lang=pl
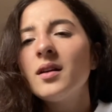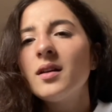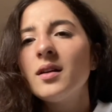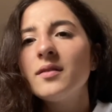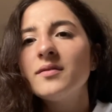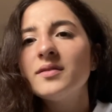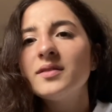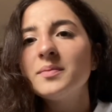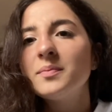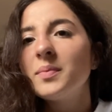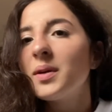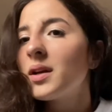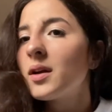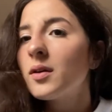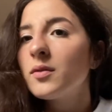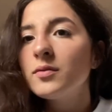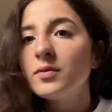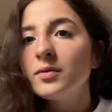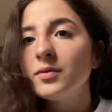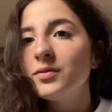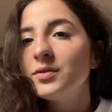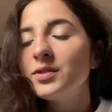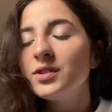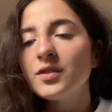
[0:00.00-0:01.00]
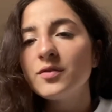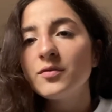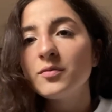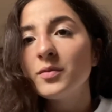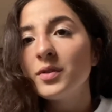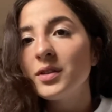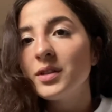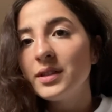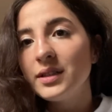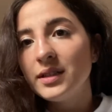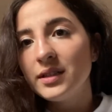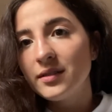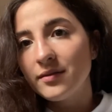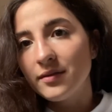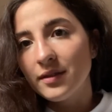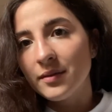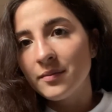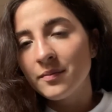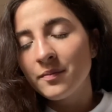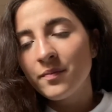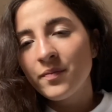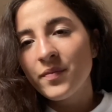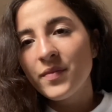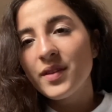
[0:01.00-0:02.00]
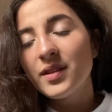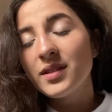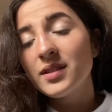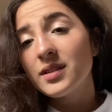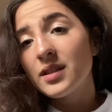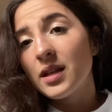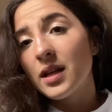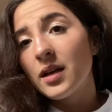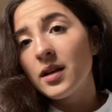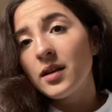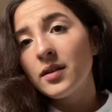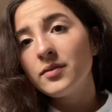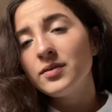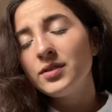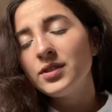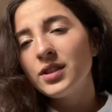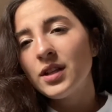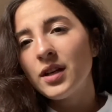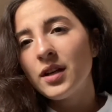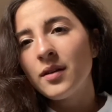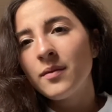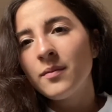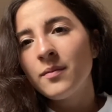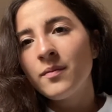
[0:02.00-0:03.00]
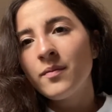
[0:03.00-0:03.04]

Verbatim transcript: wspierał ludzi w modlitwie, starał się